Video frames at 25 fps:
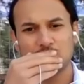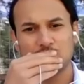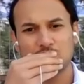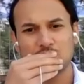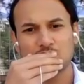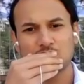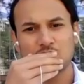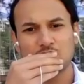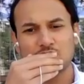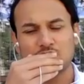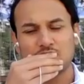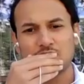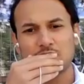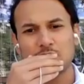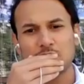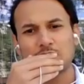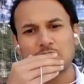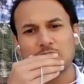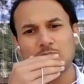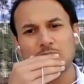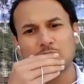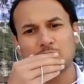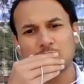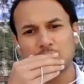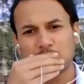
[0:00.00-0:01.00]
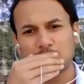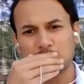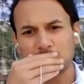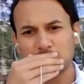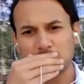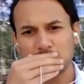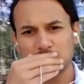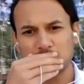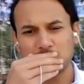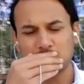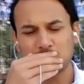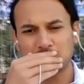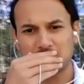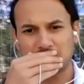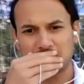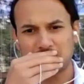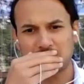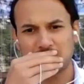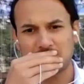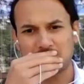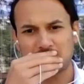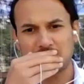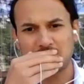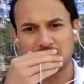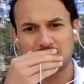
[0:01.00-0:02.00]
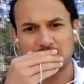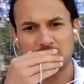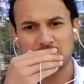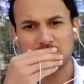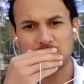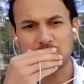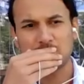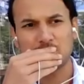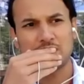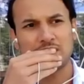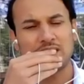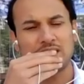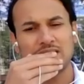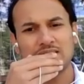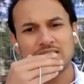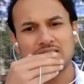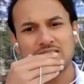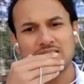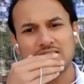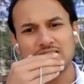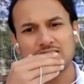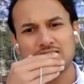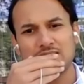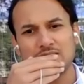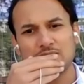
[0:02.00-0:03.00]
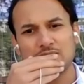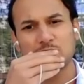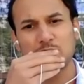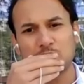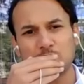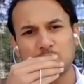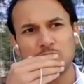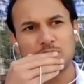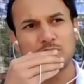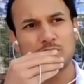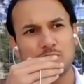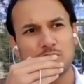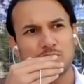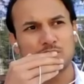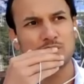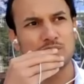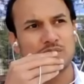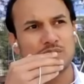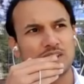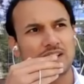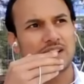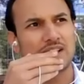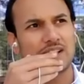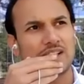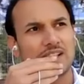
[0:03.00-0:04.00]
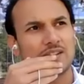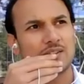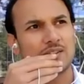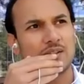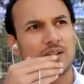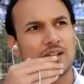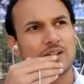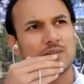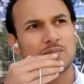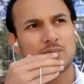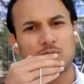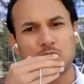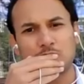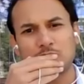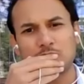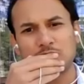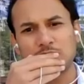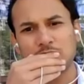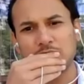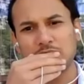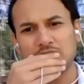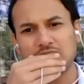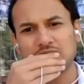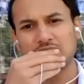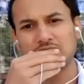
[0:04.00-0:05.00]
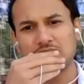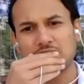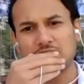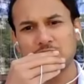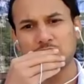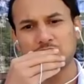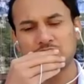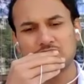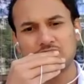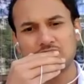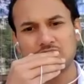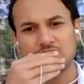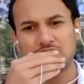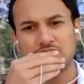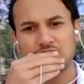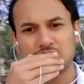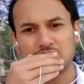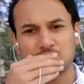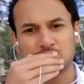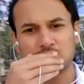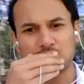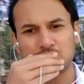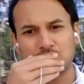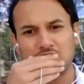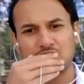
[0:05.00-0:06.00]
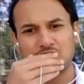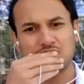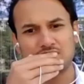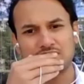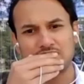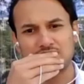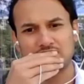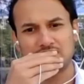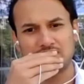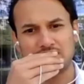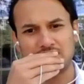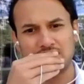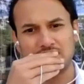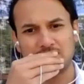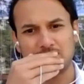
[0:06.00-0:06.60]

तो उसको हड़बड़ी में प्रॉब्लम सॉल्व करता था बिना देखे कि प्रॉब्लम पूछ क्या रहा है हाँ प्रॉब्लम ये है कुछ सॉल्व ऐसे